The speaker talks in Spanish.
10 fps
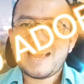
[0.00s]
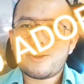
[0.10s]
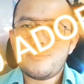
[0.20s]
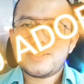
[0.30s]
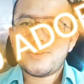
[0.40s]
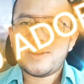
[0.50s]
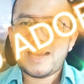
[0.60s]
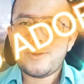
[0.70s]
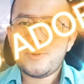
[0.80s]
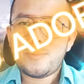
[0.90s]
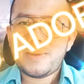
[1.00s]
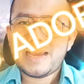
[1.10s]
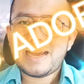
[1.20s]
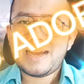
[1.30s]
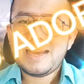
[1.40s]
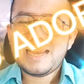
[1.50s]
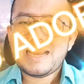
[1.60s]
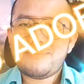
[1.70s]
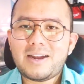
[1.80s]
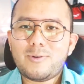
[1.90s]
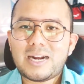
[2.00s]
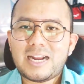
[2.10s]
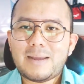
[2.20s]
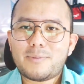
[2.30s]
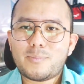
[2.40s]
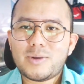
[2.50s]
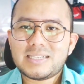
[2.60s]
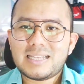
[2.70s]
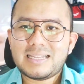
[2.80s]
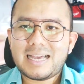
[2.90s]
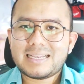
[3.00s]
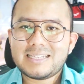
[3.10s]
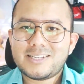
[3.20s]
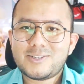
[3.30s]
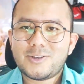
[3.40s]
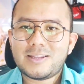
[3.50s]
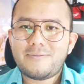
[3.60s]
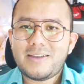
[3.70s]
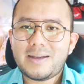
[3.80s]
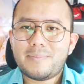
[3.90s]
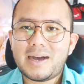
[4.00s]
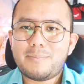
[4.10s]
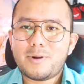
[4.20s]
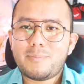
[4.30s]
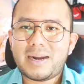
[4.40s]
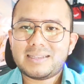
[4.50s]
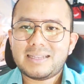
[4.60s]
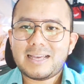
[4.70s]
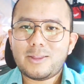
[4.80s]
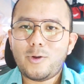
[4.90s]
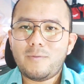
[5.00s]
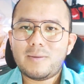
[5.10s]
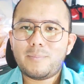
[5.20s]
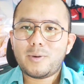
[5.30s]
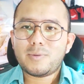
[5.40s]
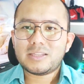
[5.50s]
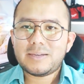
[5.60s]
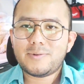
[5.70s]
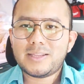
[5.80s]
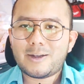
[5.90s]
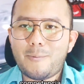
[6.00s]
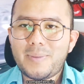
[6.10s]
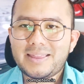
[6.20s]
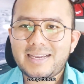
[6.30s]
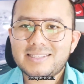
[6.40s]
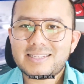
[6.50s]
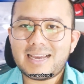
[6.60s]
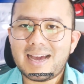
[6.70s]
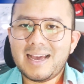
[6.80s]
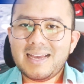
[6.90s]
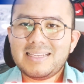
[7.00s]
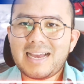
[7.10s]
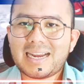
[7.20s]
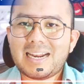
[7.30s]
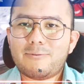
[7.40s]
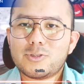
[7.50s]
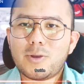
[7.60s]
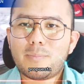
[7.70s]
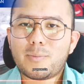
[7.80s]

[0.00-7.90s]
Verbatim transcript: La Comisión Europea evaluará la propuesta de adquisición de Figma por parte de Adobe por motivos de competencia, ya que la fusión